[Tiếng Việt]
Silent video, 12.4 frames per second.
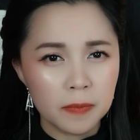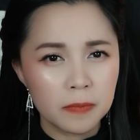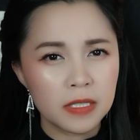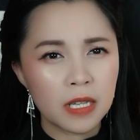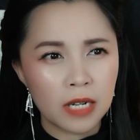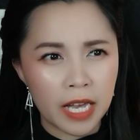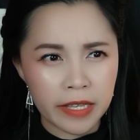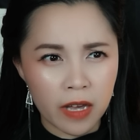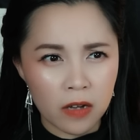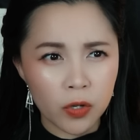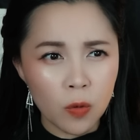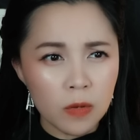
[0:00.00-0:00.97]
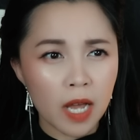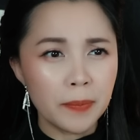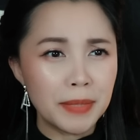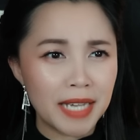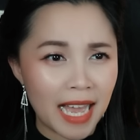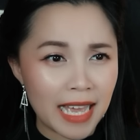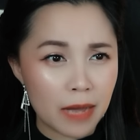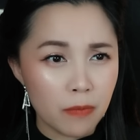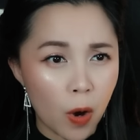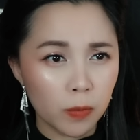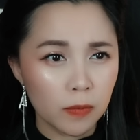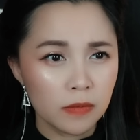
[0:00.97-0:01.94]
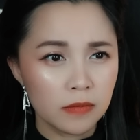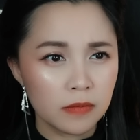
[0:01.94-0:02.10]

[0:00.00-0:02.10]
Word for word: sao lại chọn đúng lớp 12A1?